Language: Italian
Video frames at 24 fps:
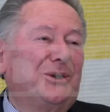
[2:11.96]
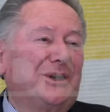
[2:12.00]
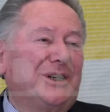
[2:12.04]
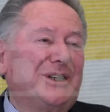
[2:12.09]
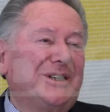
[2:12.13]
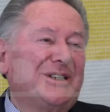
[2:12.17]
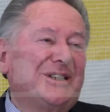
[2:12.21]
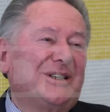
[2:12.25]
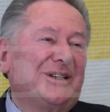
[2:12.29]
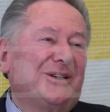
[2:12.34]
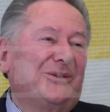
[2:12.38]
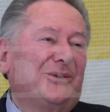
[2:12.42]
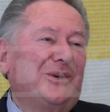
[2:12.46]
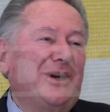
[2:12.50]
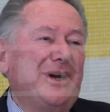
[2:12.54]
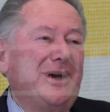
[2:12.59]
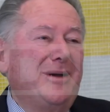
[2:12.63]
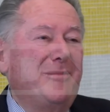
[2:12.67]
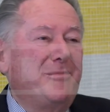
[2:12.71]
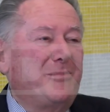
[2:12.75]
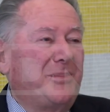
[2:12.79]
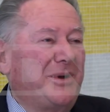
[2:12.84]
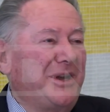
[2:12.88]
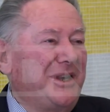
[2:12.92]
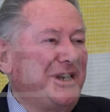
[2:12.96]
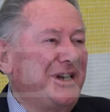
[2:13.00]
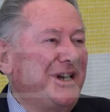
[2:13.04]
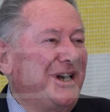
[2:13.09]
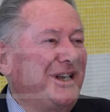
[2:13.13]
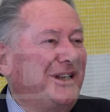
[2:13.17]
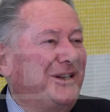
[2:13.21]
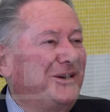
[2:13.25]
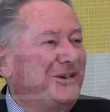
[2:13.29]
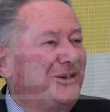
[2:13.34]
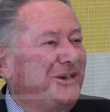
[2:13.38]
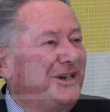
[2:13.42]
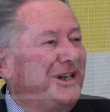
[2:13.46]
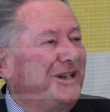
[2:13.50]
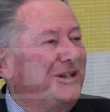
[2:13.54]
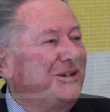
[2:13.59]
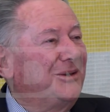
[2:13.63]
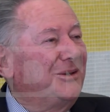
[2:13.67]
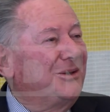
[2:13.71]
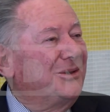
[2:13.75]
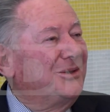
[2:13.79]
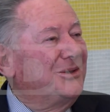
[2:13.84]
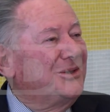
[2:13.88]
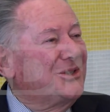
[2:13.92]
grazie alla sua azione,
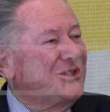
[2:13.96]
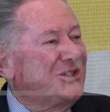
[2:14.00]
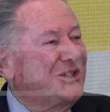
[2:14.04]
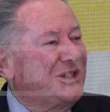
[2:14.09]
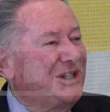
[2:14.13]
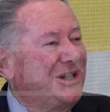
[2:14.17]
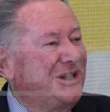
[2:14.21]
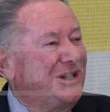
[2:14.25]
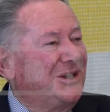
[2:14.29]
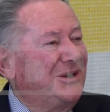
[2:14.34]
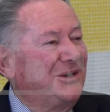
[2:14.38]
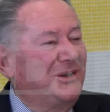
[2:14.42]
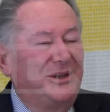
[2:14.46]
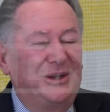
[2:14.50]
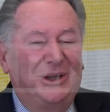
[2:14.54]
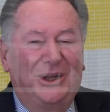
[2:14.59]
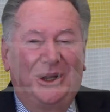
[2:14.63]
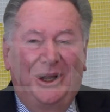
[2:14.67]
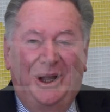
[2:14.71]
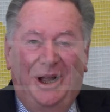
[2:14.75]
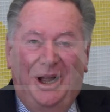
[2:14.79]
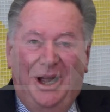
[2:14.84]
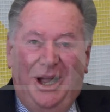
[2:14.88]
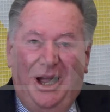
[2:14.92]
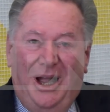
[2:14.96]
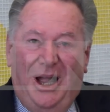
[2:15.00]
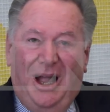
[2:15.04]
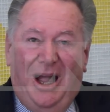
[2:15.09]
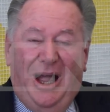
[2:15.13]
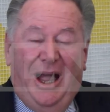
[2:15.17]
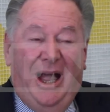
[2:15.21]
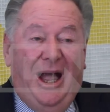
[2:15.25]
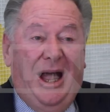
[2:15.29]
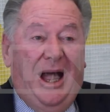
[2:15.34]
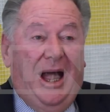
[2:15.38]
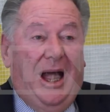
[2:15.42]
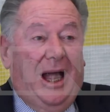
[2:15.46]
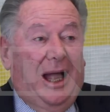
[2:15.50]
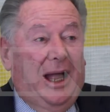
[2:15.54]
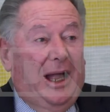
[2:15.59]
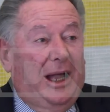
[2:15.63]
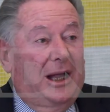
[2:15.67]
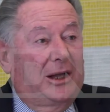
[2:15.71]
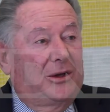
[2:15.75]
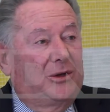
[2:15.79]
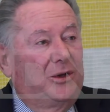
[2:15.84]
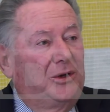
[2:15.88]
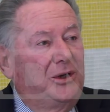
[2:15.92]
un'azione di un'associazione che è
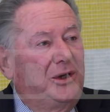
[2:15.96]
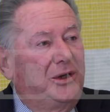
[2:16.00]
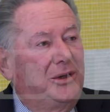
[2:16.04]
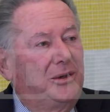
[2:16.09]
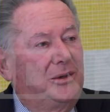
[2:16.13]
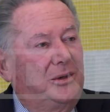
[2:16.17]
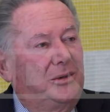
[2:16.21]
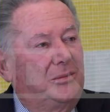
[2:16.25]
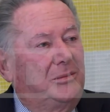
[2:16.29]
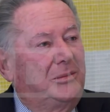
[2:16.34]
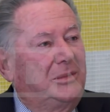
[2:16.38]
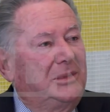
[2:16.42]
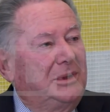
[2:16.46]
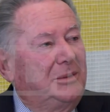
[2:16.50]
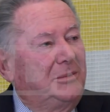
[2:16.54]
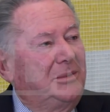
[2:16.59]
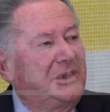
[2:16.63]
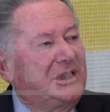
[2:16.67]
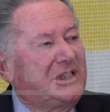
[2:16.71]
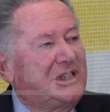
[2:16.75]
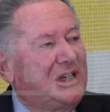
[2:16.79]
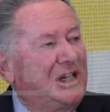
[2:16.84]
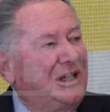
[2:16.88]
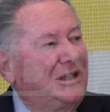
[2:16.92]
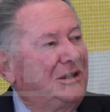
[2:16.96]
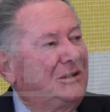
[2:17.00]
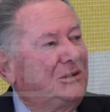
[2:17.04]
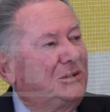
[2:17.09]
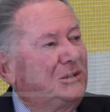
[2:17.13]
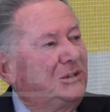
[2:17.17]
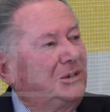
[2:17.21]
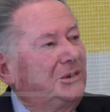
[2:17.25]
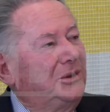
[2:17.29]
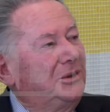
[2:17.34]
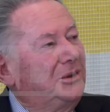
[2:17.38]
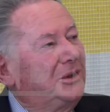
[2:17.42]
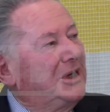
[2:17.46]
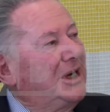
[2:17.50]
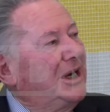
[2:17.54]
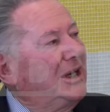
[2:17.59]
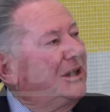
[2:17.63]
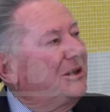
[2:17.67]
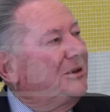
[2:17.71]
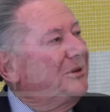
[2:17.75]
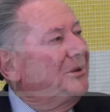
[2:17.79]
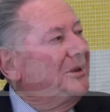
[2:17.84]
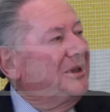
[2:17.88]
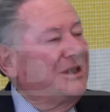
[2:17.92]
assolutamente
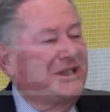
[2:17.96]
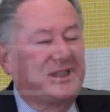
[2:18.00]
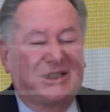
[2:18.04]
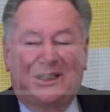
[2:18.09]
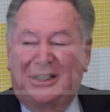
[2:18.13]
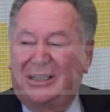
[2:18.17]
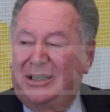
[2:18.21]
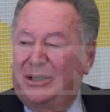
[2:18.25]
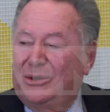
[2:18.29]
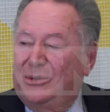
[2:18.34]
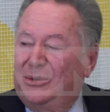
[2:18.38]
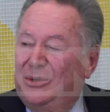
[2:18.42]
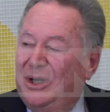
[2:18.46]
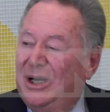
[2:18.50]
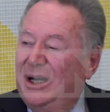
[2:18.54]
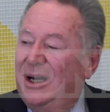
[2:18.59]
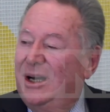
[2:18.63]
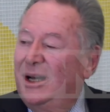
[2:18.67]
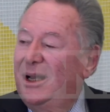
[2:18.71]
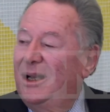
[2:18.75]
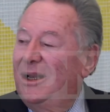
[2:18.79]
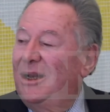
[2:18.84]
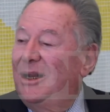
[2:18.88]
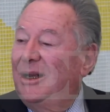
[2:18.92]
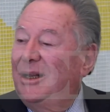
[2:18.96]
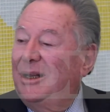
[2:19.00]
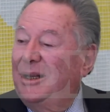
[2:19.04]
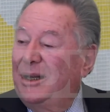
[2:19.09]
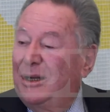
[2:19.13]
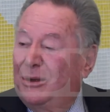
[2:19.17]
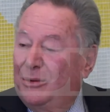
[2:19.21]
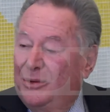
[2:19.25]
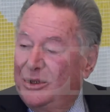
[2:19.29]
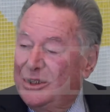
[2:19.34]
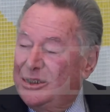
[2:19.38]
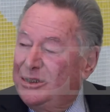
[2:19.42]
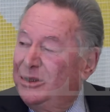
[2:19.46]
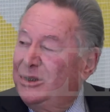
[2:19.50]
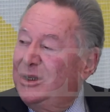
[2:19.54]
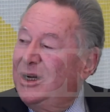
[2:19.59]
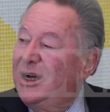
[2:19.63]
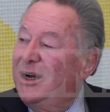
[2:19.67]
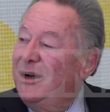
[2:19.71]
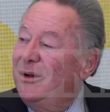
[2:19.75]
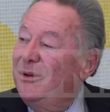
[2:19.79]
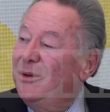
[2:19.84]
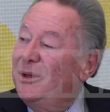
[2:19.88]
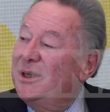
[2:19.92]
attiva, e che segue molto da
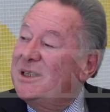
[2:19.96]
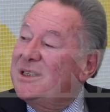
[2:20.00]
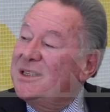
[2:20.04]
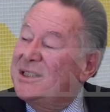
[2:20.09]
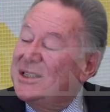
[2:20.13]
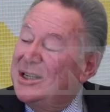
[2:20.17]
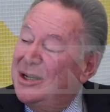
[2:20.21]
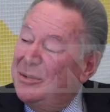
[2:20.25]
vicino i